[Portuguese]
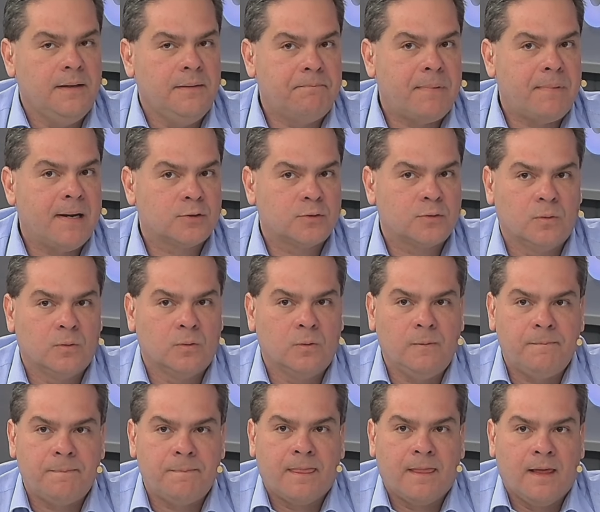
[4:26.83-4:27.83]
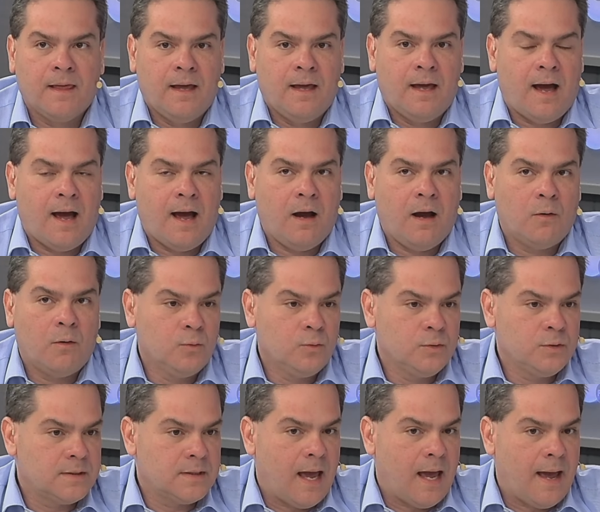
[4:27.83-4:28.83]
E passou a
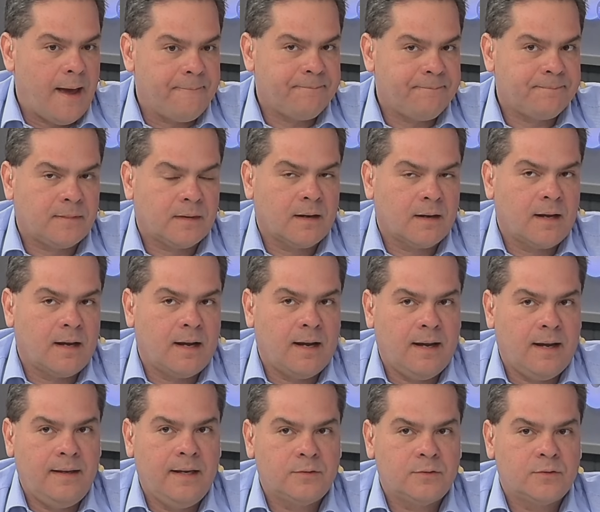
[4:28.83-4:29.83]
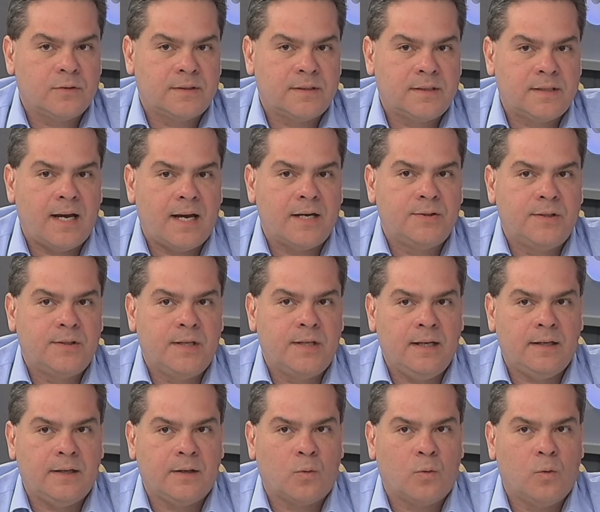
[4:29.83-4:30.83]
usar as redes sociais
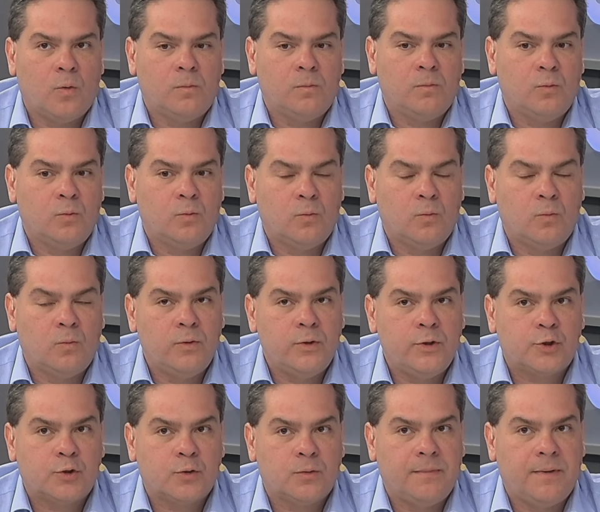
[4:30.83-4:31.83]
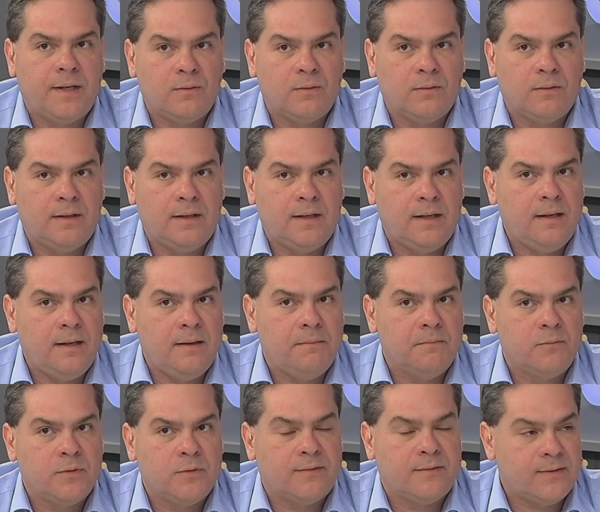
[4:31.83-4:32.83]
dele como um instrumento
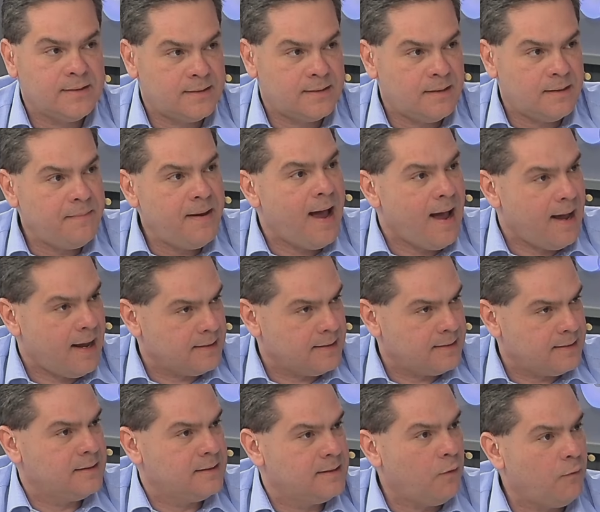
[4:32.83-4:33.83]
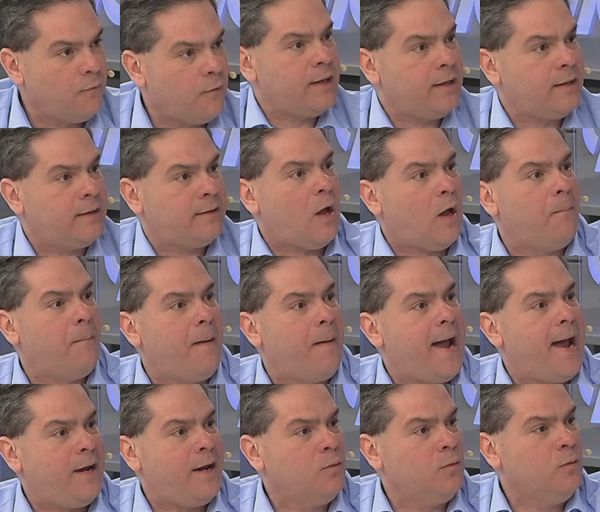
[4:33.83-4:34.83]
de, muitas vezes, ameaças. Dizer, eu vou em tal
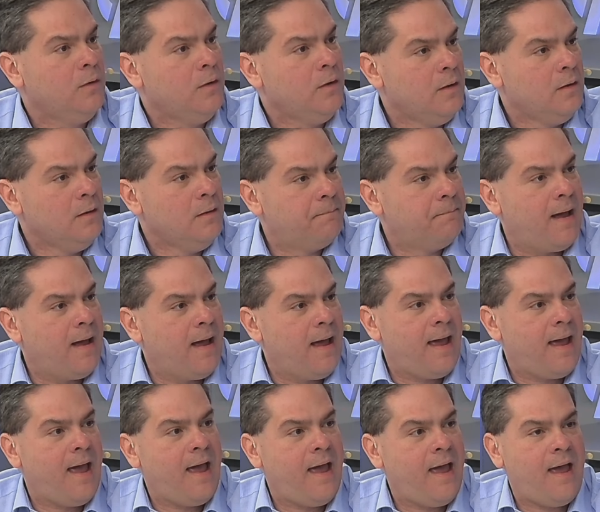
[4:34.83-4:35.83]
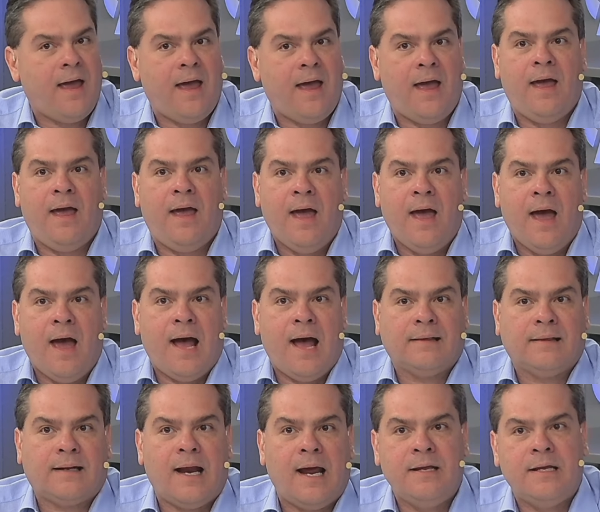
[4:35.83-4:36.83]
bairro, é, é, é, é
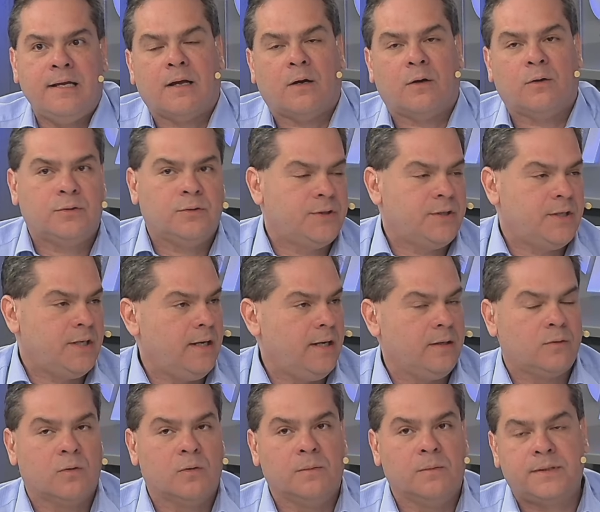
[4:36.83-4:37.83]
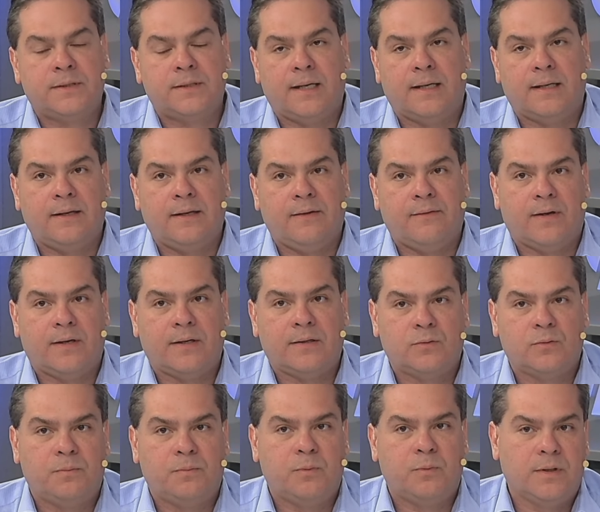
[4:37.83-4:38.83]
atrás de tal sujeito, como se ele
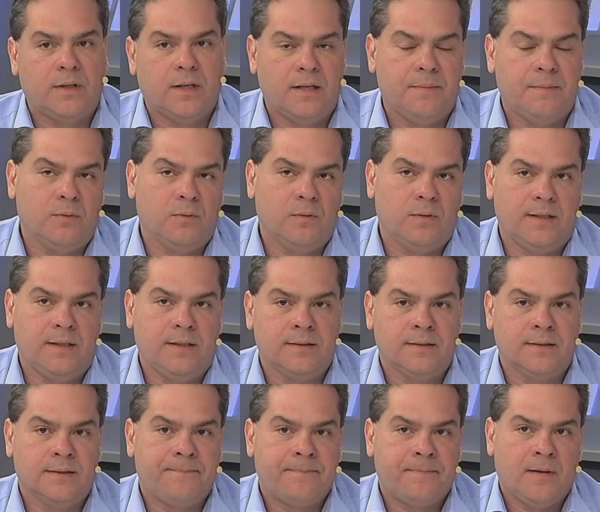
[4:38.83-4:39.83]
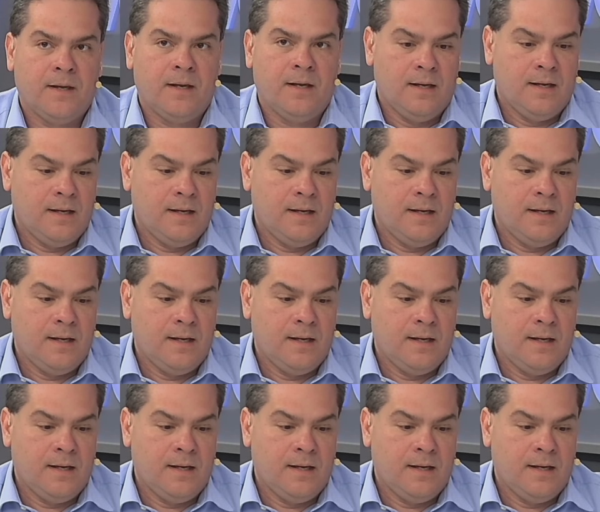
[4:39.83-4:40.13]
tivesse o poder de polícia.